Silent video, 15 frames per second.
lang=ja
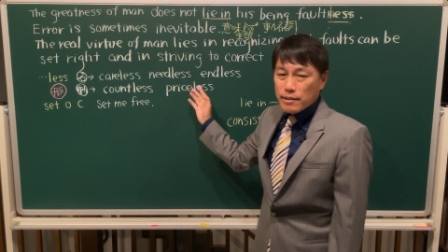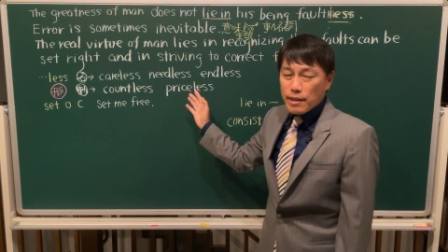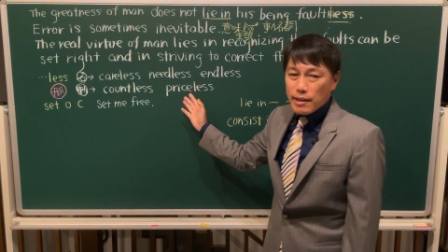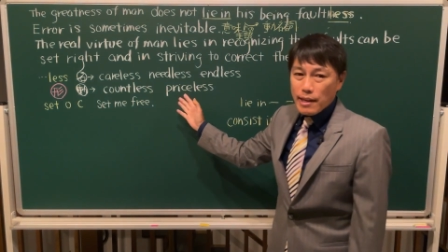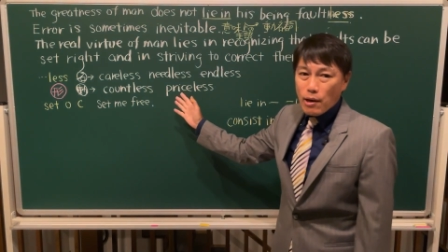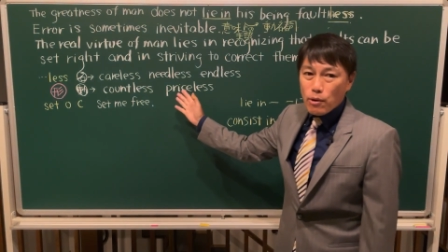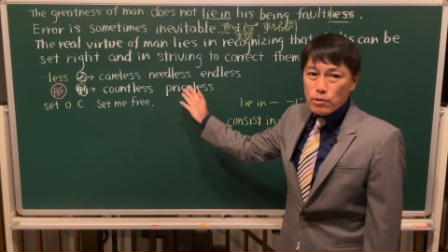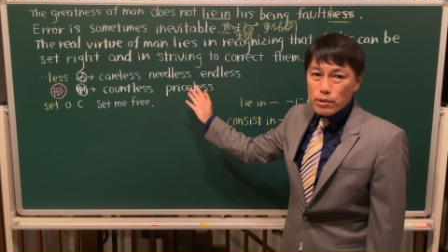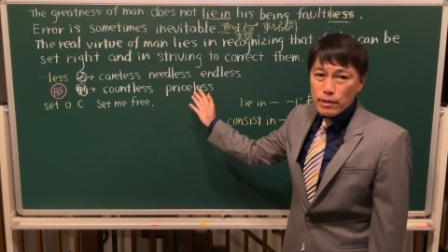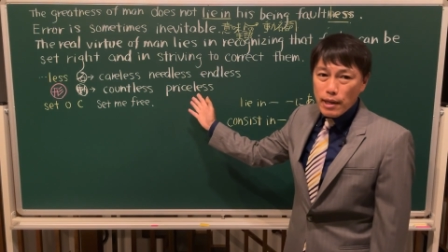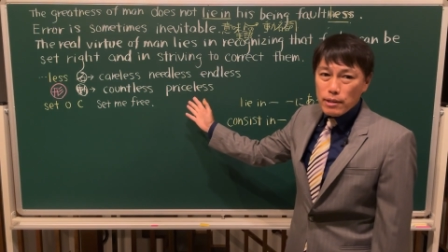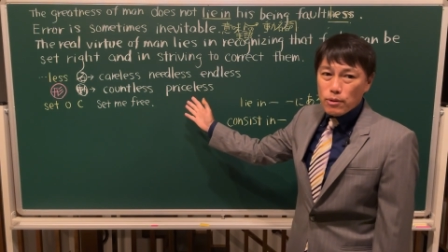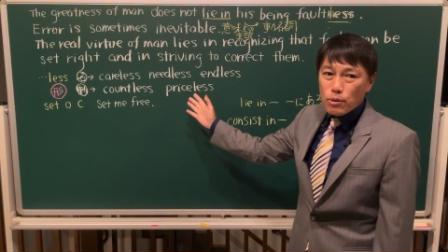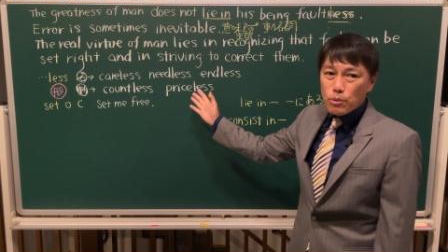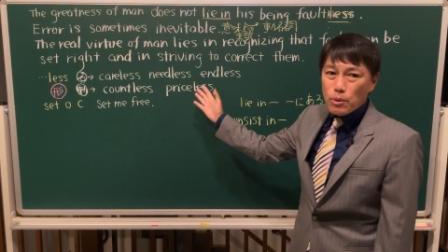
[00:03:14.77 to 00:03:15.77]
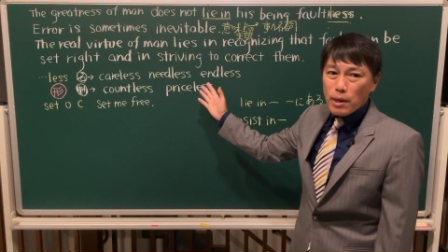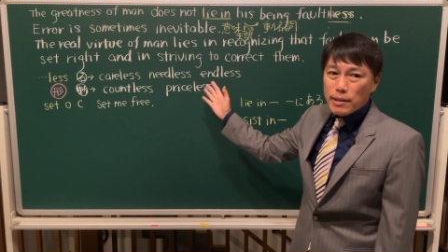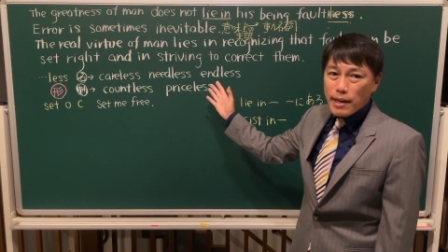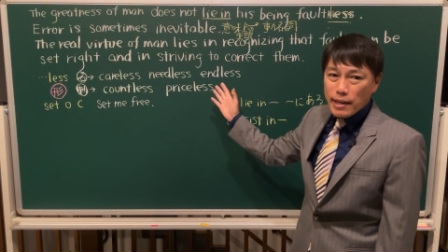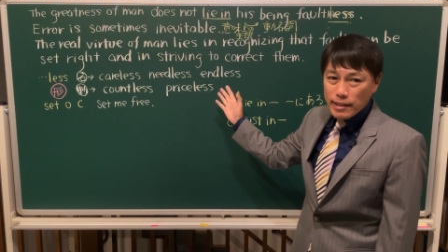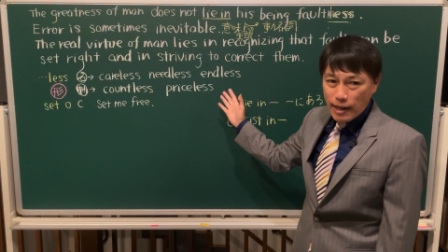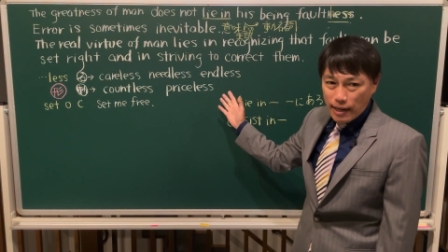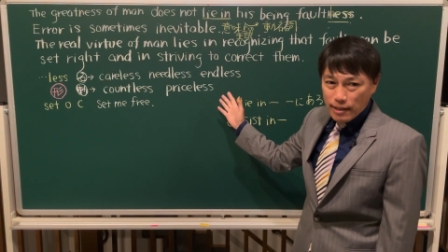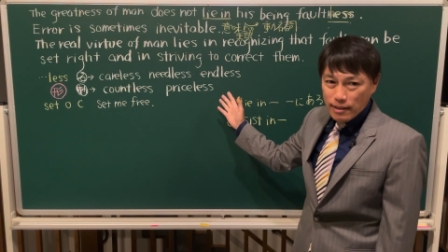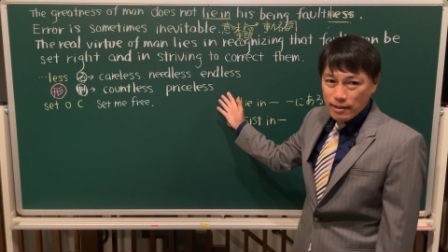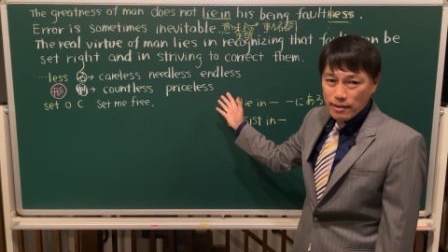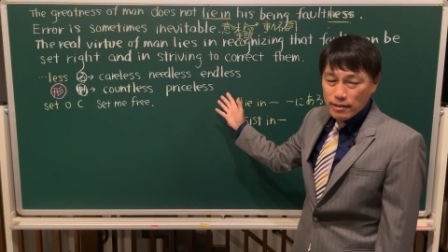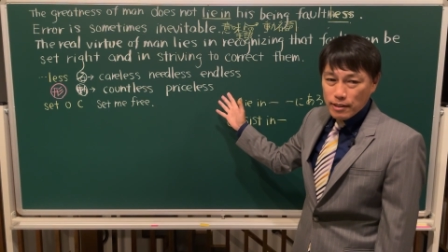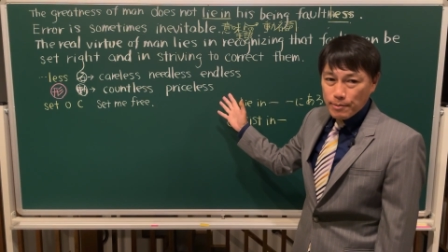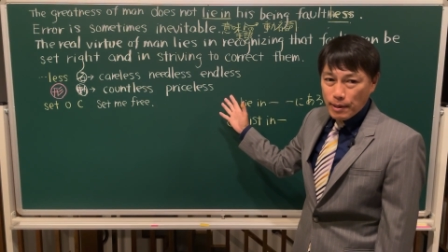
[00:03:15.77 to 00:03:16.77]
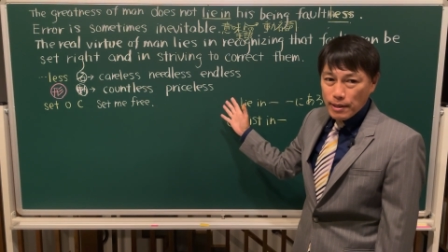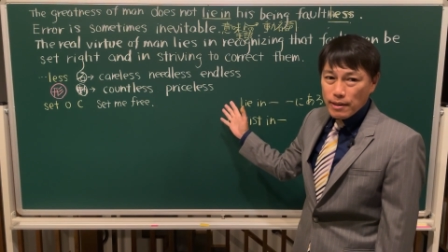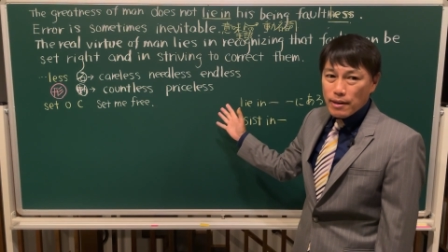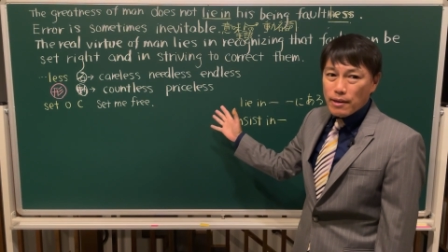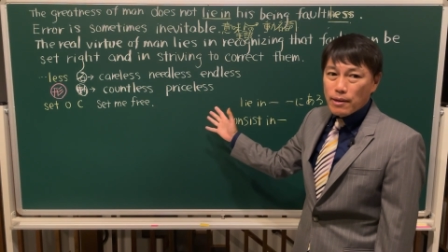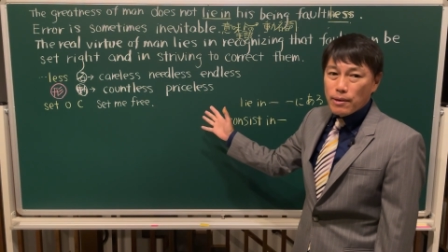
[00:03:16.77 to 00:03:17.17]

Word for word: 値段をつけることができない。つまり、